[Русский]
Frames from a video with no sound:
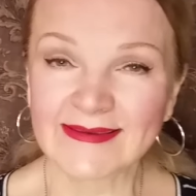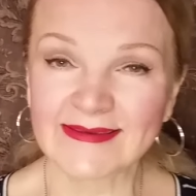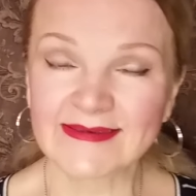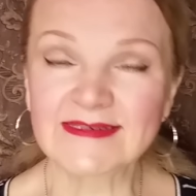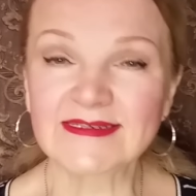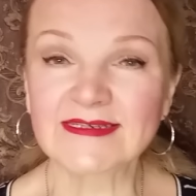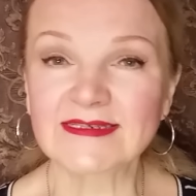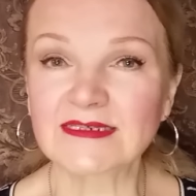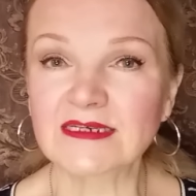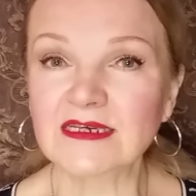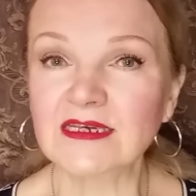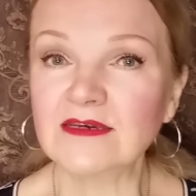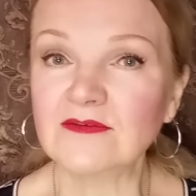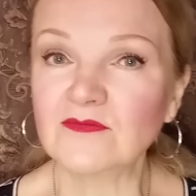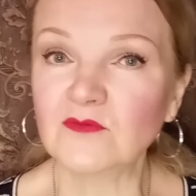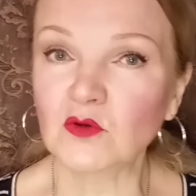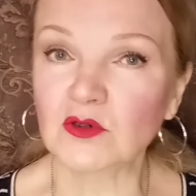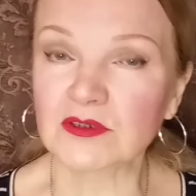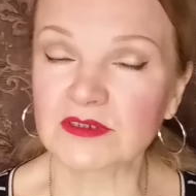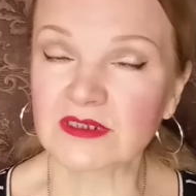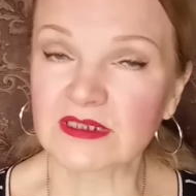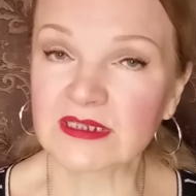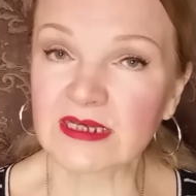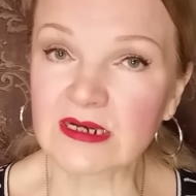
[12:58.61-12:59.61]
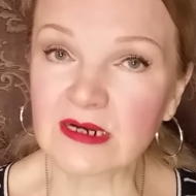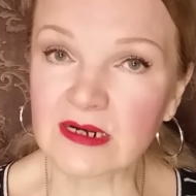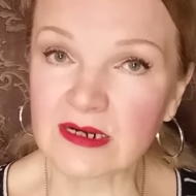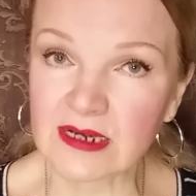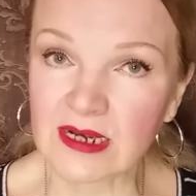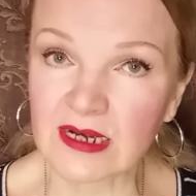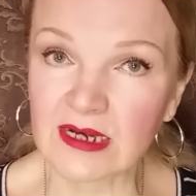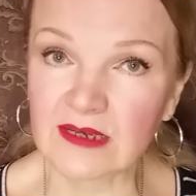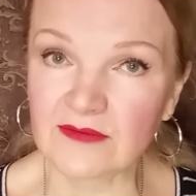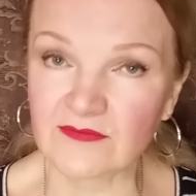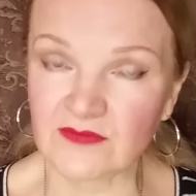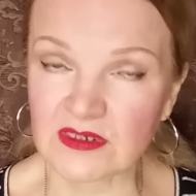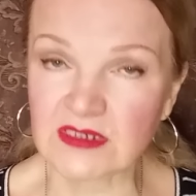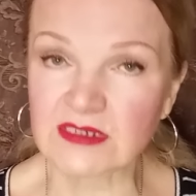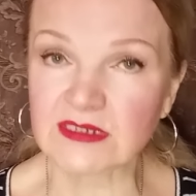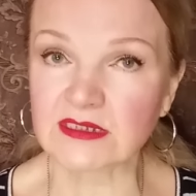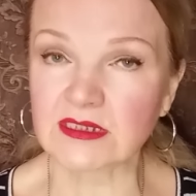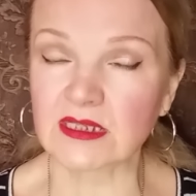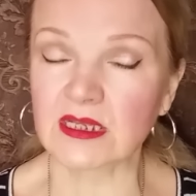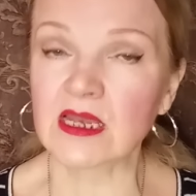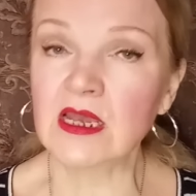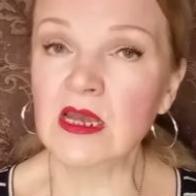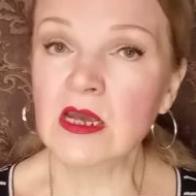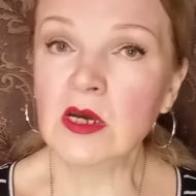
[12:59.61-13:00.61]
из-за его
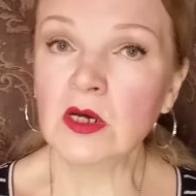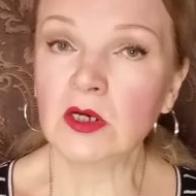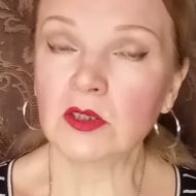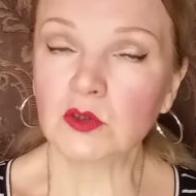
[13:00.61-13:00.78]
дороговизны.